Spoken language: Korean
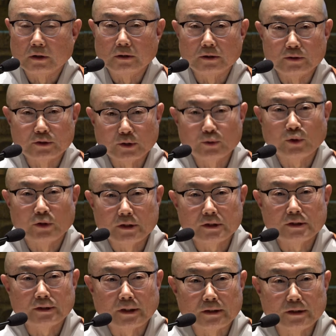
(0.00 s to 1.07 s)
그 저도
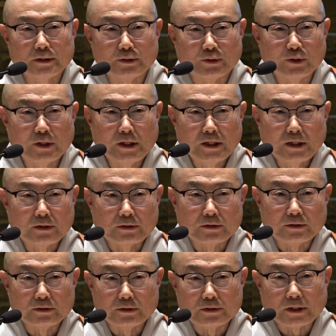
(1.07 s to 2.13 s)
어릴 때는
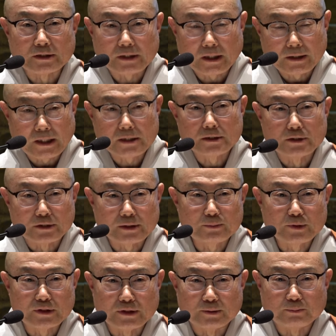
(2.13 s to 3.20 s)
그 제사 날이
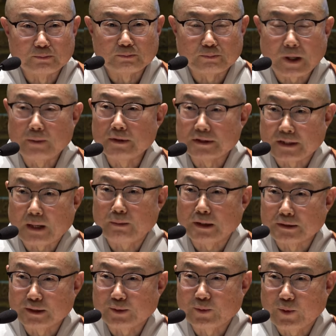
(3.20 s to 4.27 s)
있으면은 밤에 잠
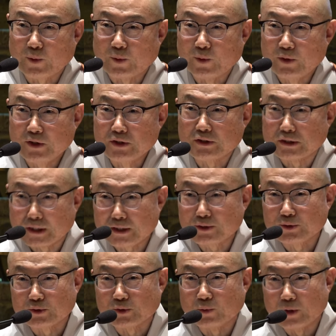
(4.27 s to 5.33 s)
안 자고
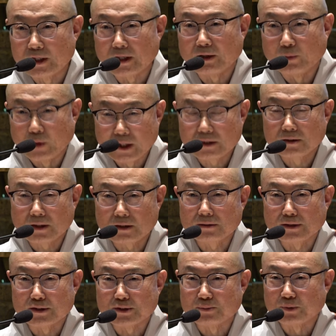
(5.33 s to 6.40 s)
기다렸죠. 왜
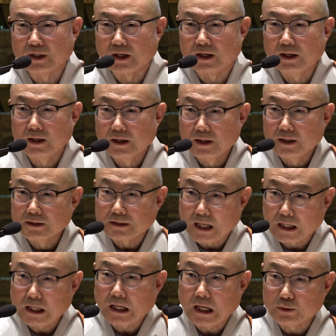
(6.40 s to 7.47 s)
기다렸겠습니까?
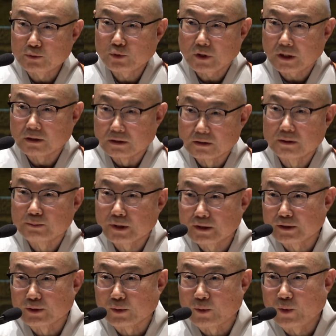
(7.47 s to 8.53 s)
사과 한 조각
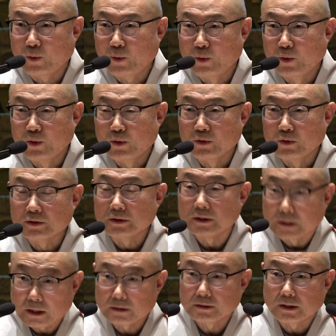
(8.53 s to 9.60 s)
얻어먹으려고
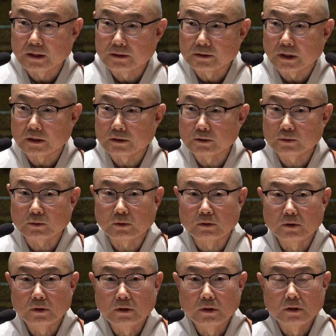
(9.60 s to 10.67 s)
기다렸다는 이야기죠.
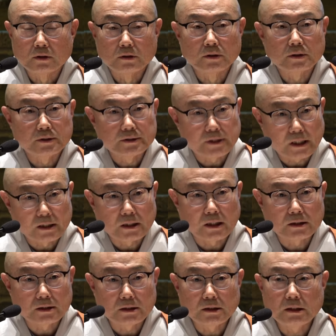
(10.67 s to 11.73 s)
그런
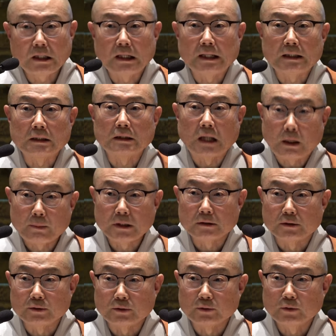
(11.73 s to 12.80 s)
생각이
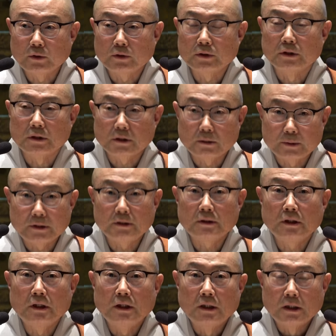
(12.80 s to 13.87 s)
남아있거든요.
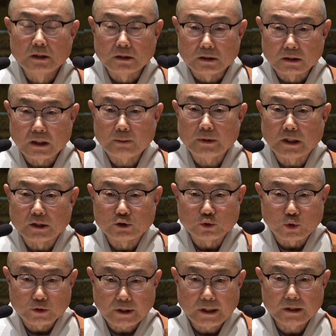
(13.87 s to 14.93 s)
그러면 그나마
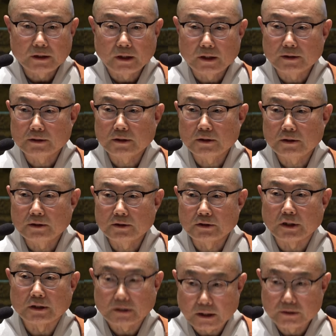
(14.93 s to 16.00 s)
조상에 대해서
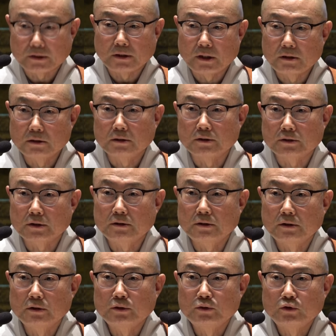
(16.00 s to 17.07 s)
제사 지내는
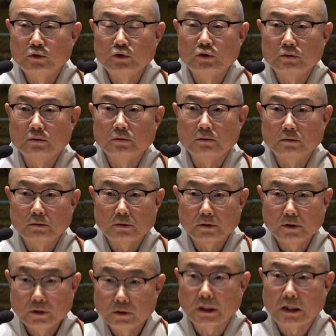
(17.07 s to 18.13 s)
것은
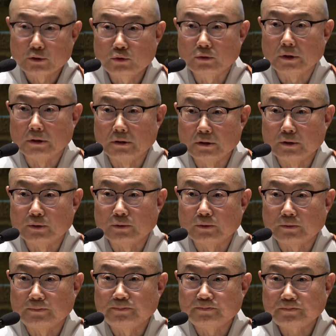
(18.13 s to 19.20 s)
이어갈 수가 있는
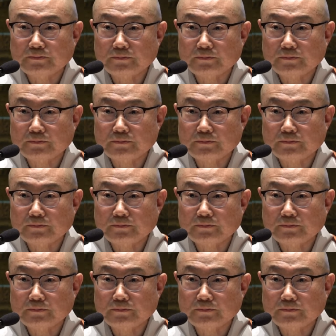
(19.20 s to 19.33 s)
거죠.